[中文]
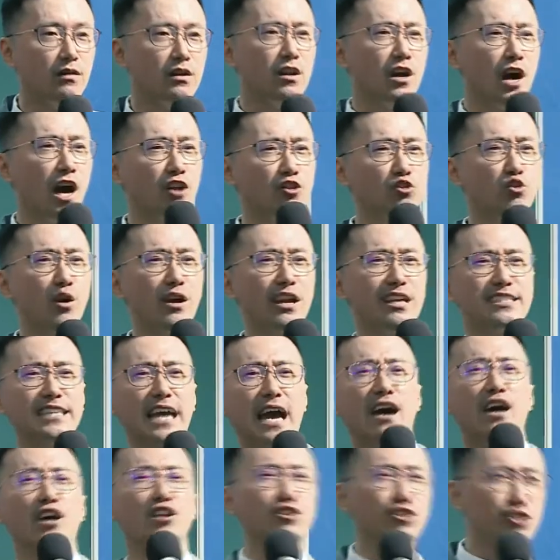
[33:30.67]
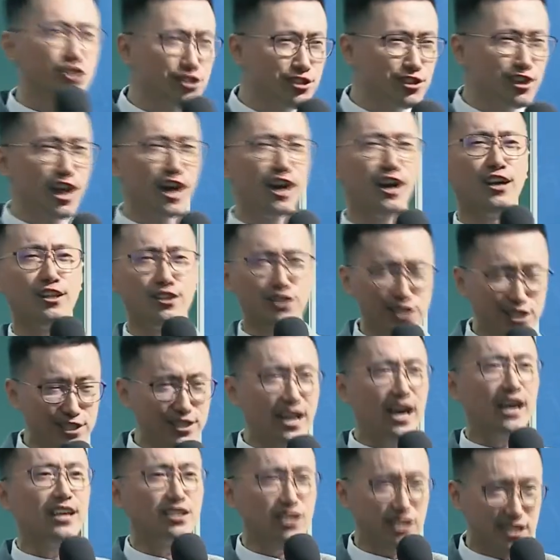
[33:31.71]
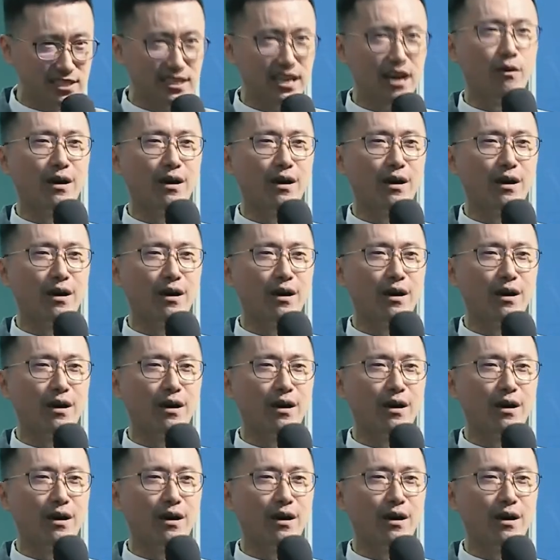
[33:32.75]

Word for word: 很多人讲很迟了，很迟了，很迟了。